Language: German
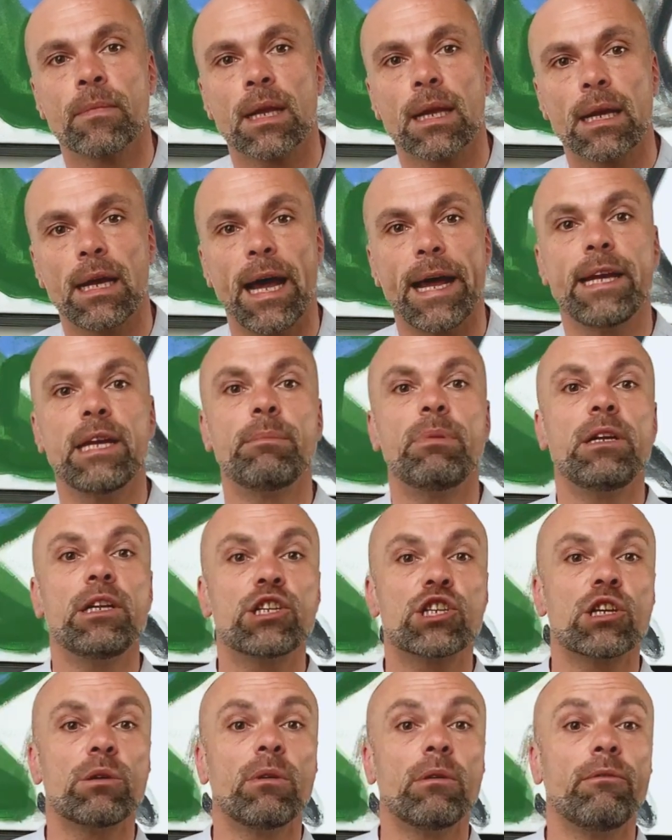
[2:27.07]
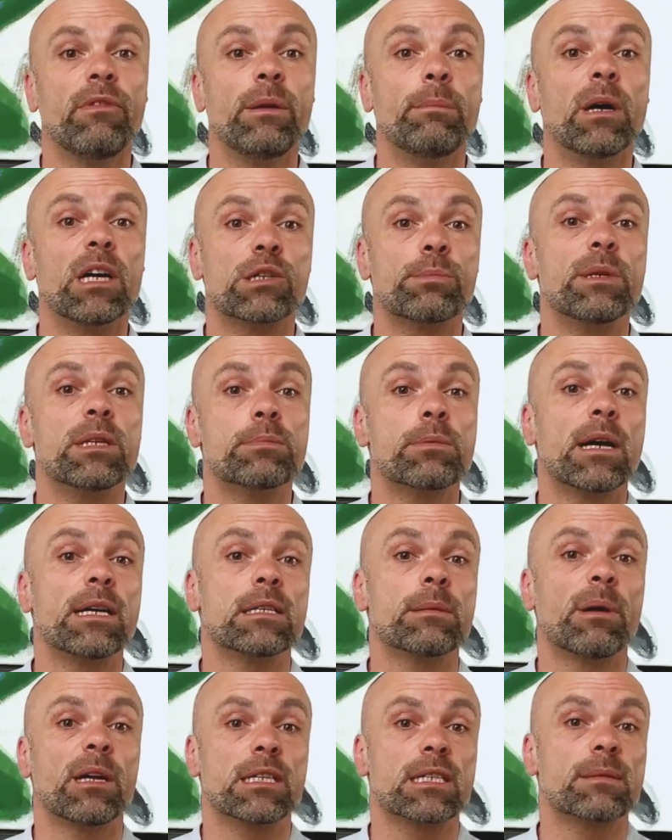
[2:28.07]
Kleine Bildschirme, wie
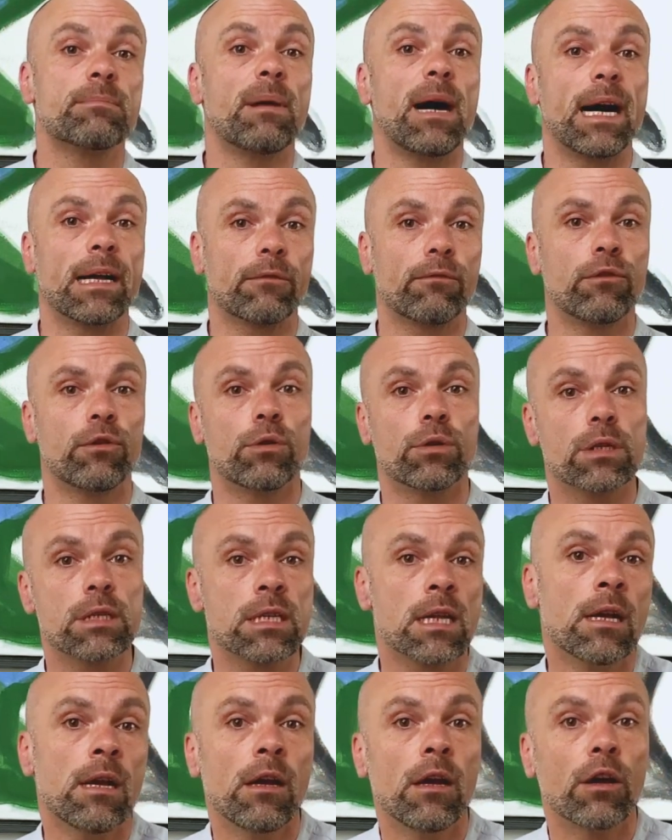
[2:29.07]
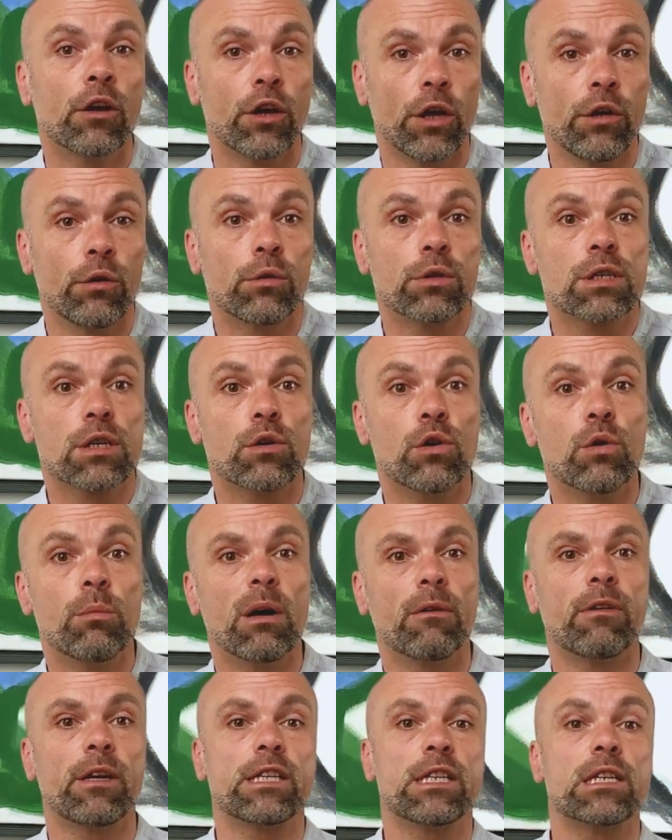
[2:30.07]
beispielsweise bei Smartphones, können unsere
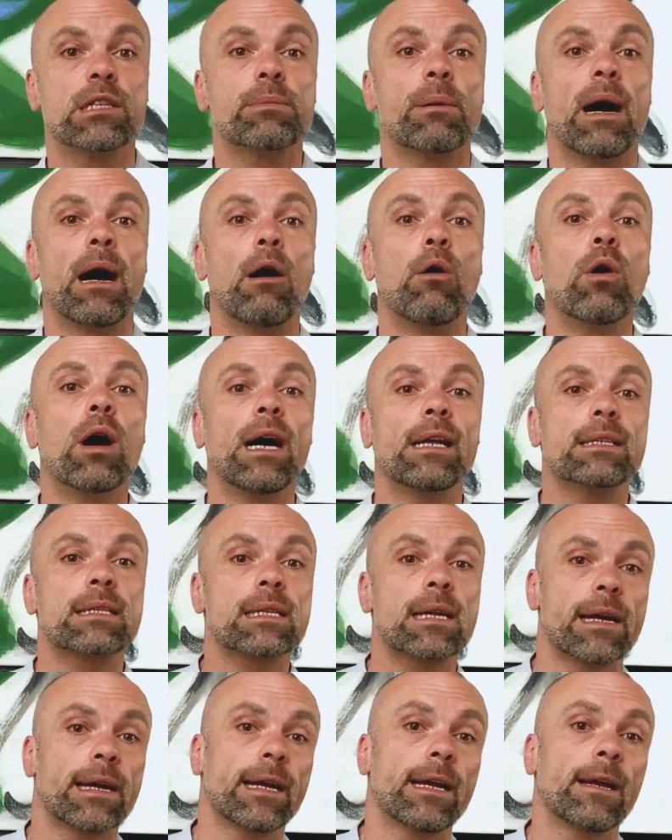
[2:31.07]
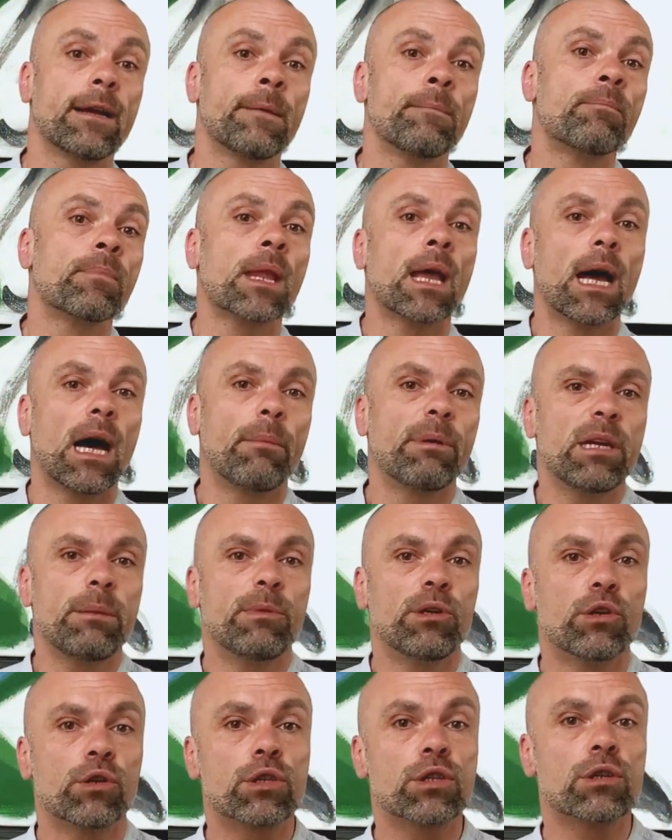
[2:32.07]
Oberfläche zwar auch anzeigen, aber die
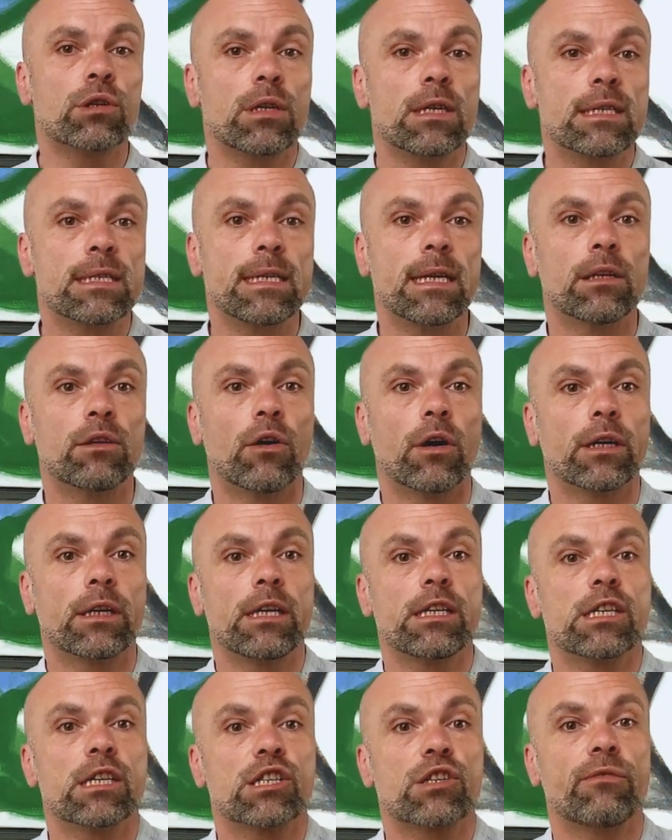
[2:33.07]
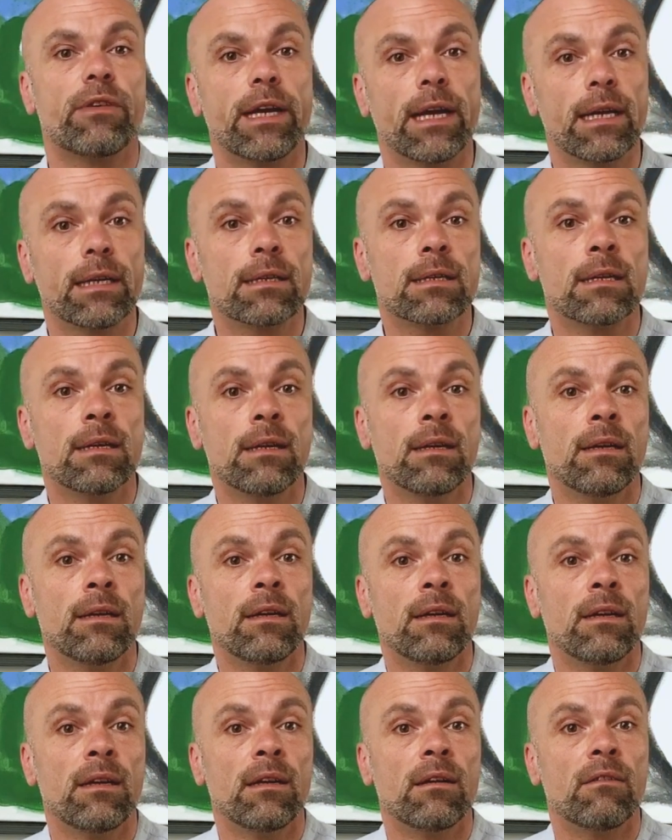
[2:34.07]
Benutzung ist hier deutlich erschwert,
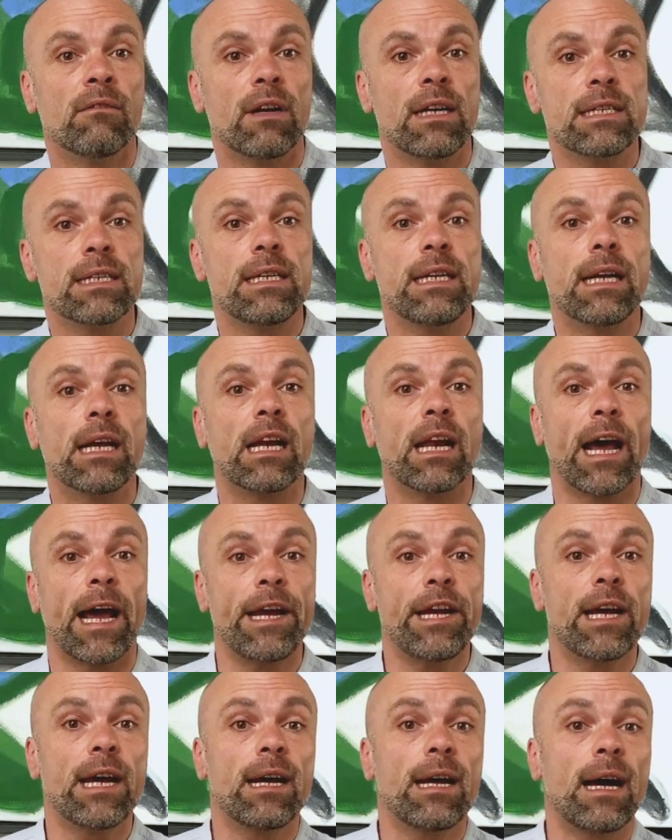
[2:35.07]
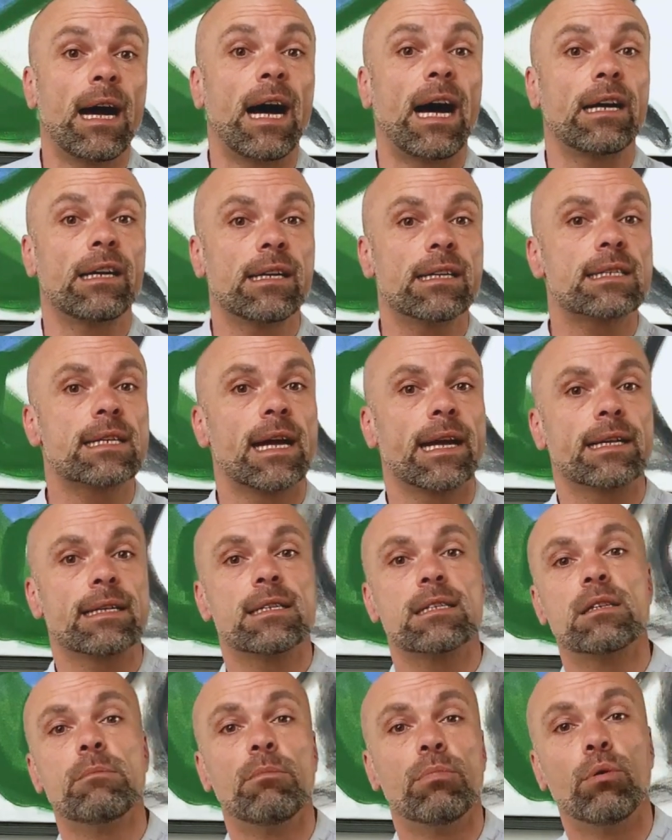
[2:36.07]
weil sie die kleiner angezeigten
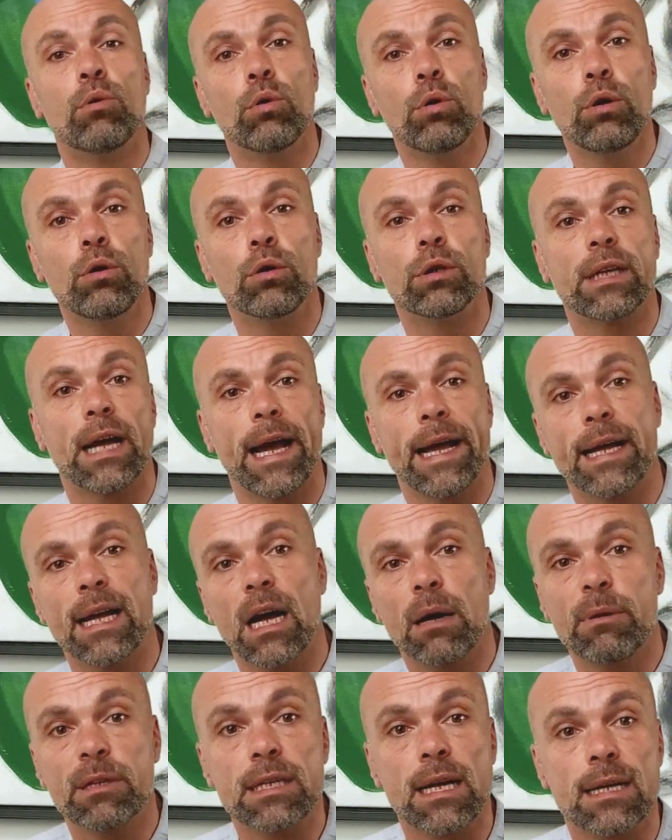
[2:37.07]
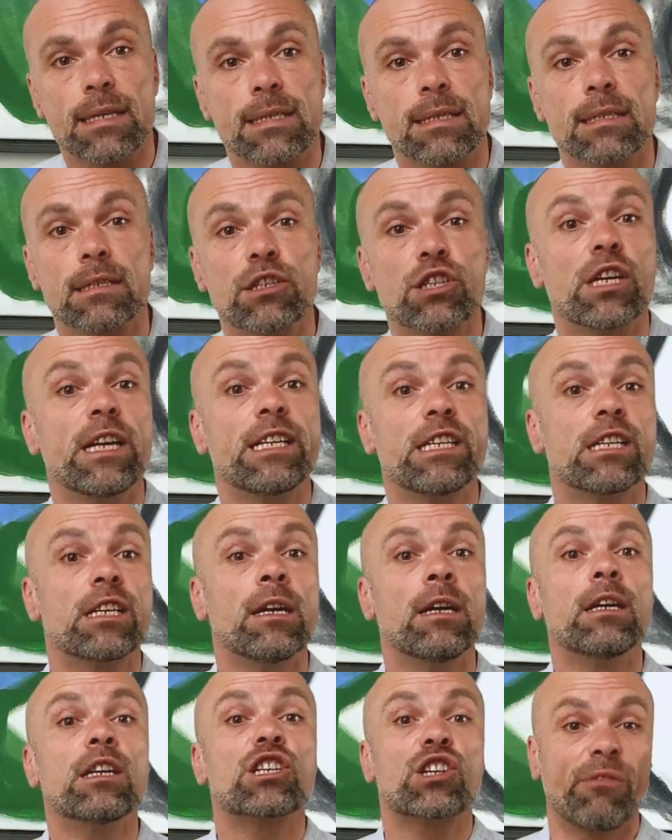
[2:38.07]
Symbole und Eingabetasten
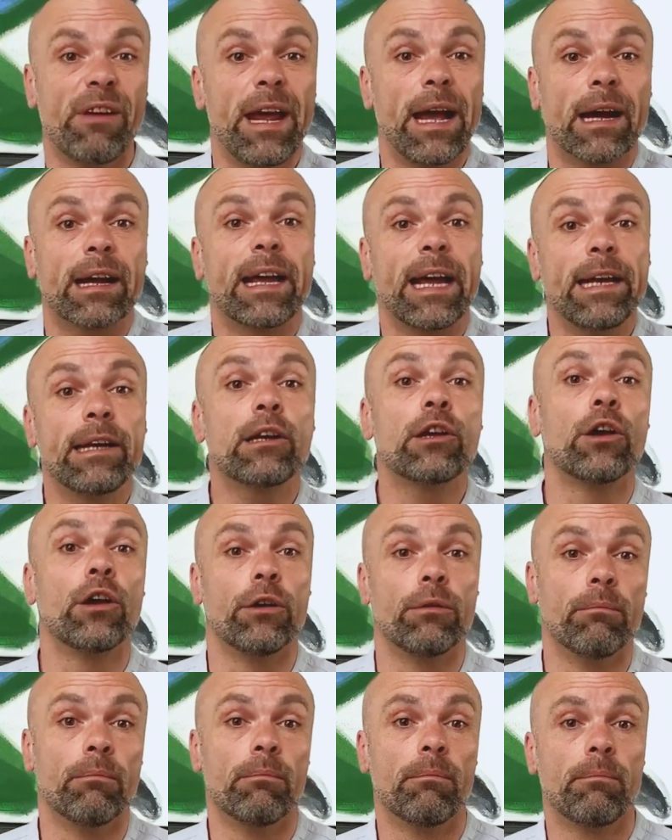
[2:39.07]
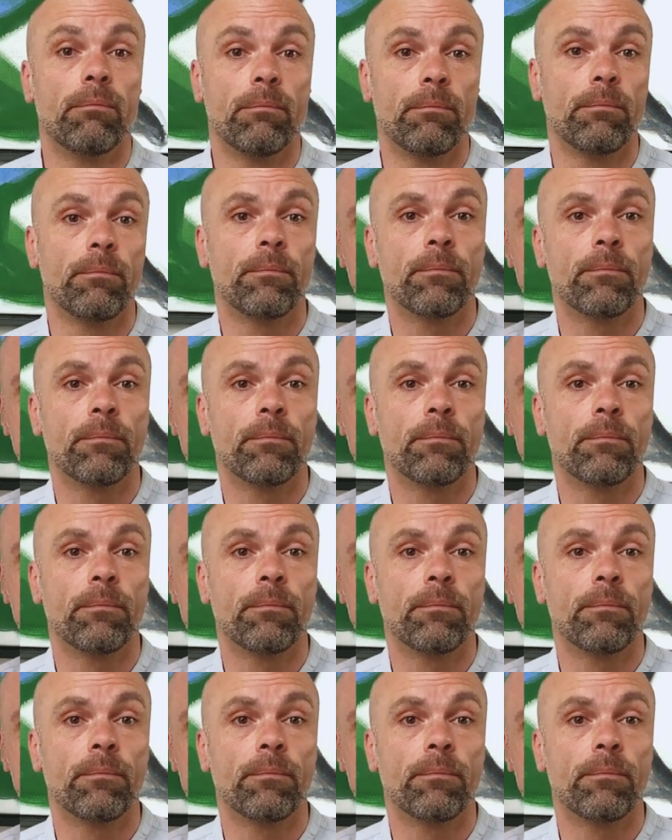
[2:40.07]
schlicht schwer erkennen können.